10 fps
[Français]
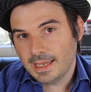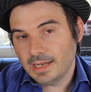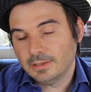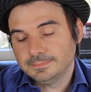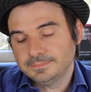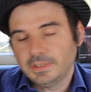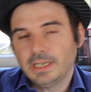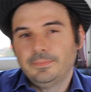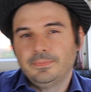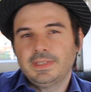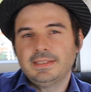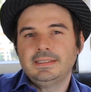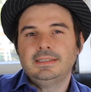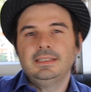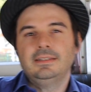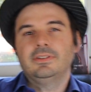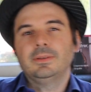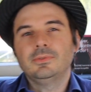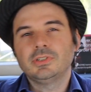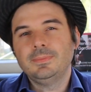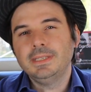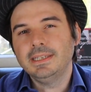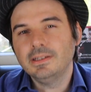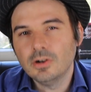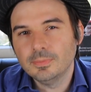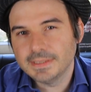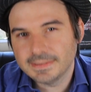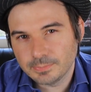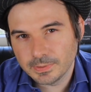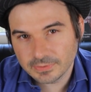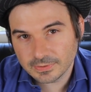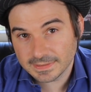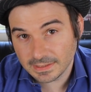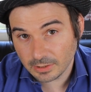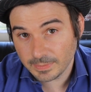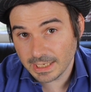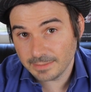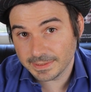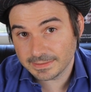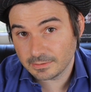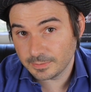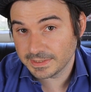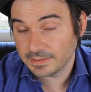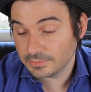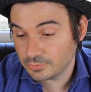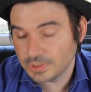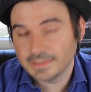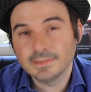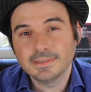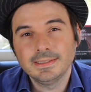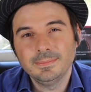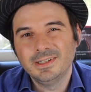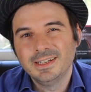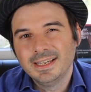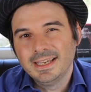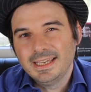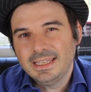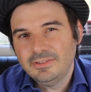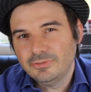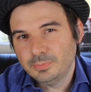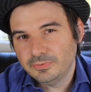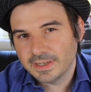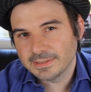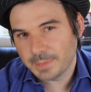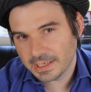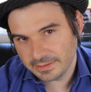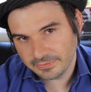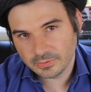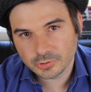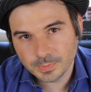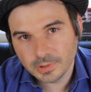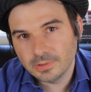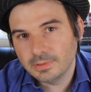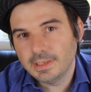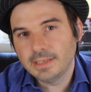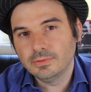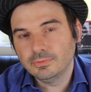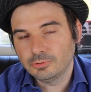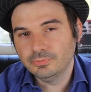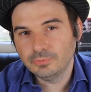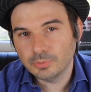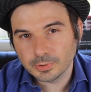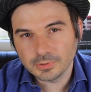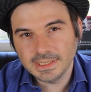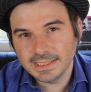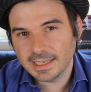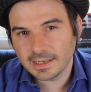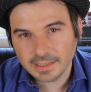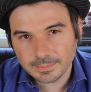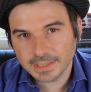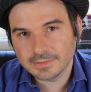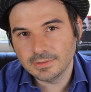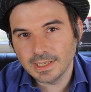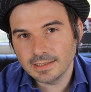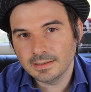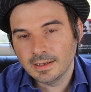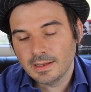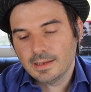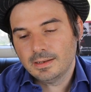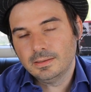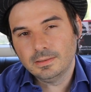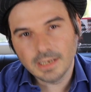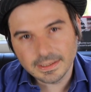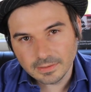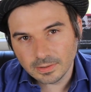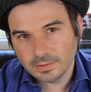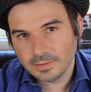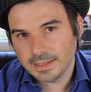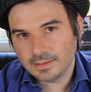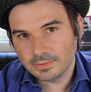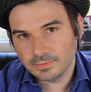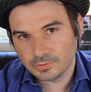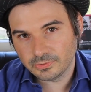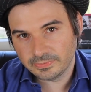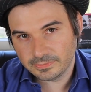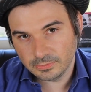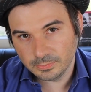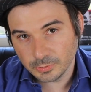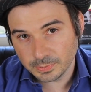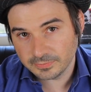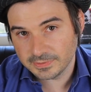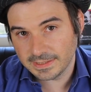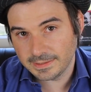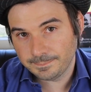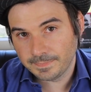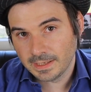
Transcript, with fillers: Alors voilà, ça c'était vraiment, j'ai mis des gants, mais je pense que c'est normal parce que comme c'est un sujet sensible, il faut pouvoir se parler franchement et que, que vous compreniez qu'il n'y a rien de personnel là-dedans et que je suis au mieux pour vous aider.